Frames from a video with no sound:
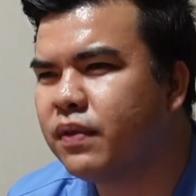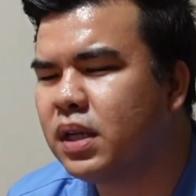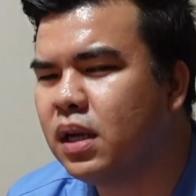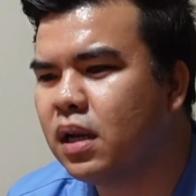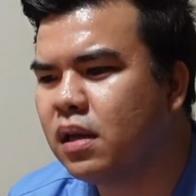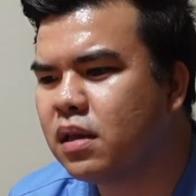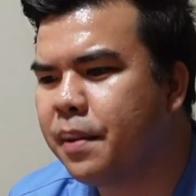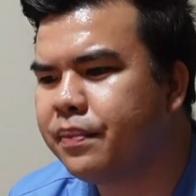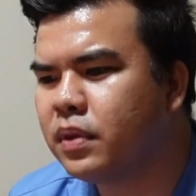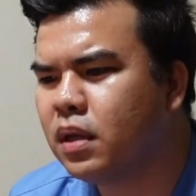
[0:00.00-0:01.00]
vanilla,
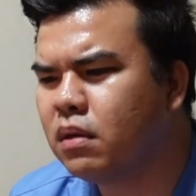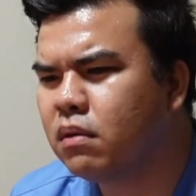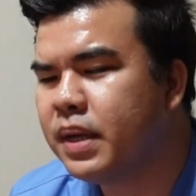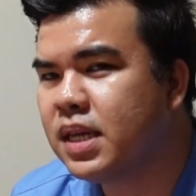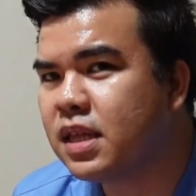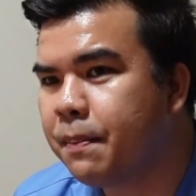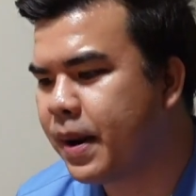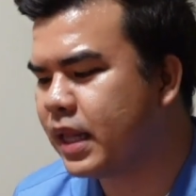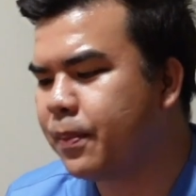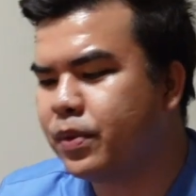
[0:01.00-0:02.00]
something. May isa
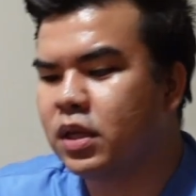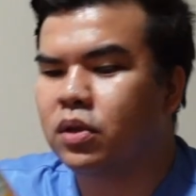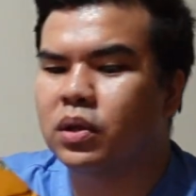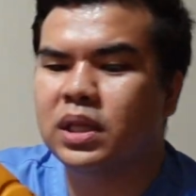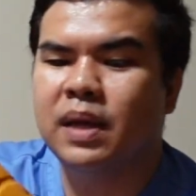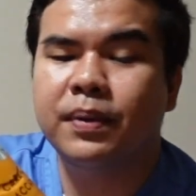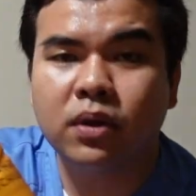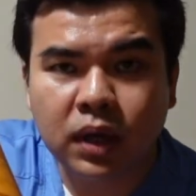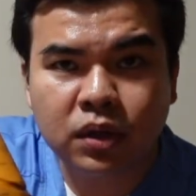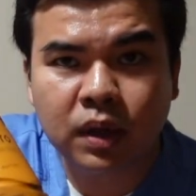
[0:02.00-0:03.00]
pa, tapos ito. Tapos sabi
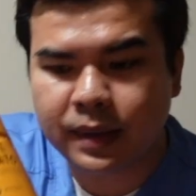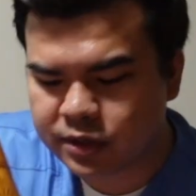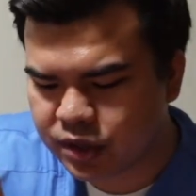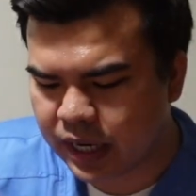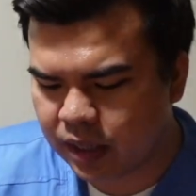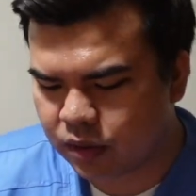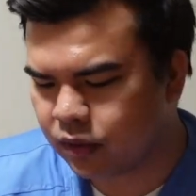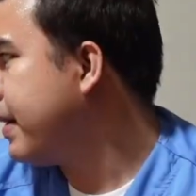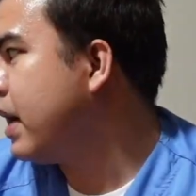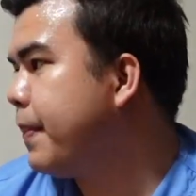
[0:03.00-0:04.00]
ko, ito naman try ko.
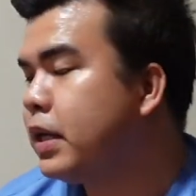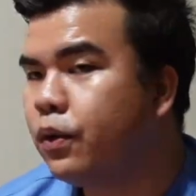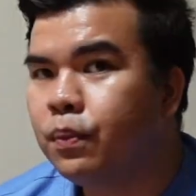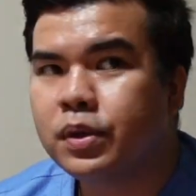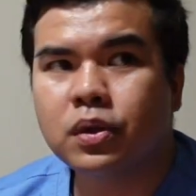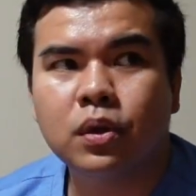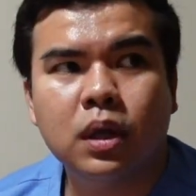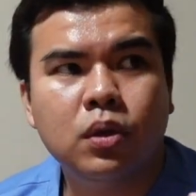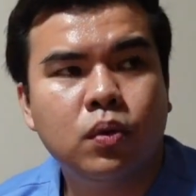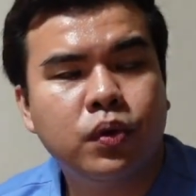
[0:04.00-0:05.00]
Para pag naubos ko
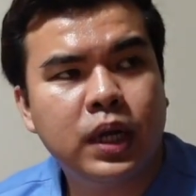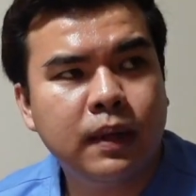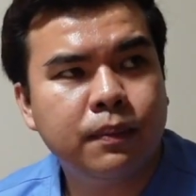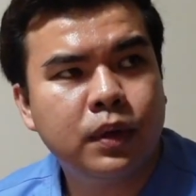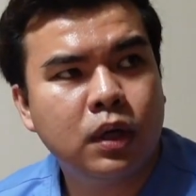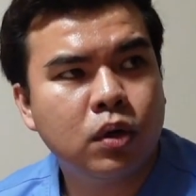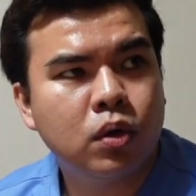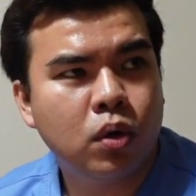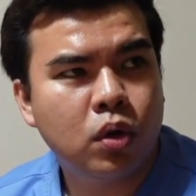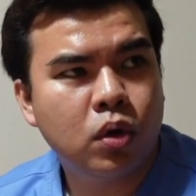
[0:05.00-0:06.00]
na yung creamer
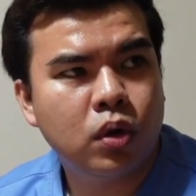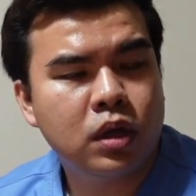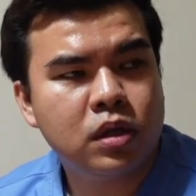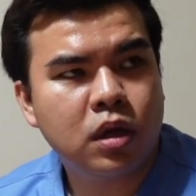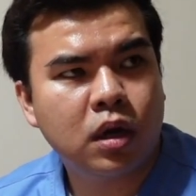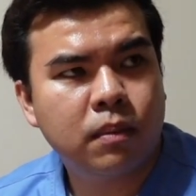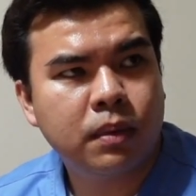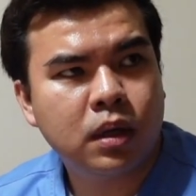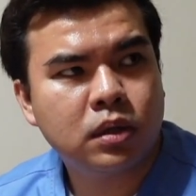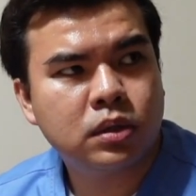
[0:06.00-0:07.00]
ko na
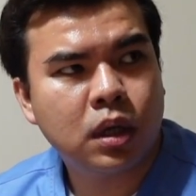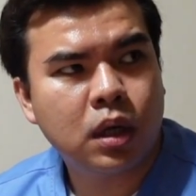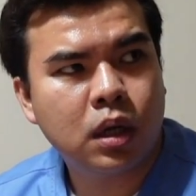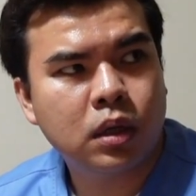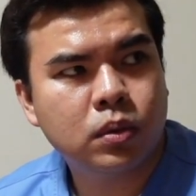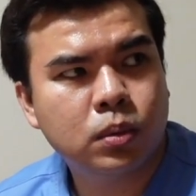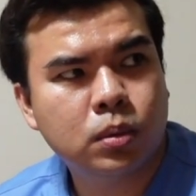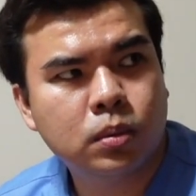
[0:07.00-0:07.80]
Starbucks, saka yung